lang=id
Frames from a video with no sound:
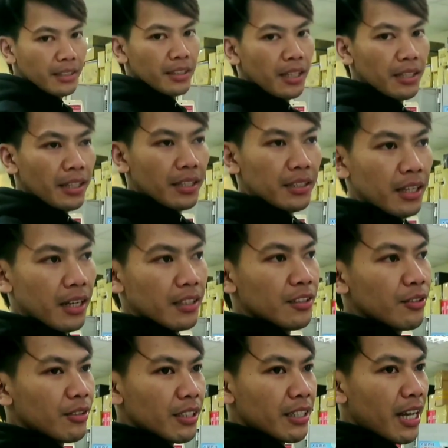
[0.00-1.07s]
jadi kita tanya
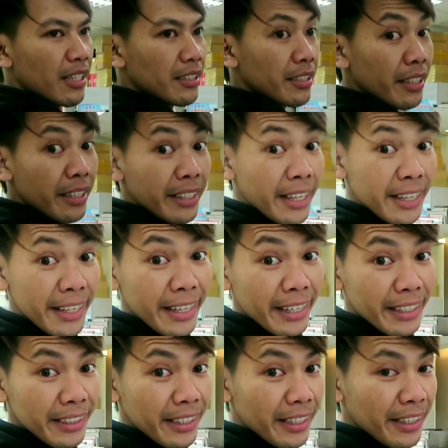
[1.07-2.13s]
langsung ke
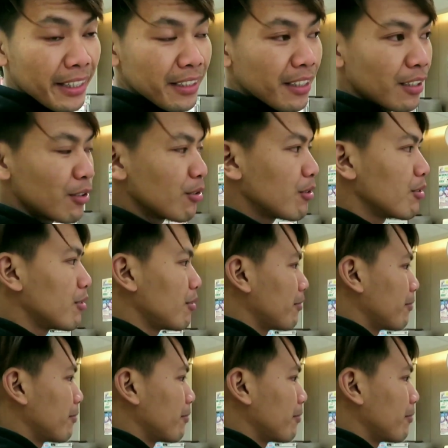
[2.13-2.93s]
kasirnya ya kita tanya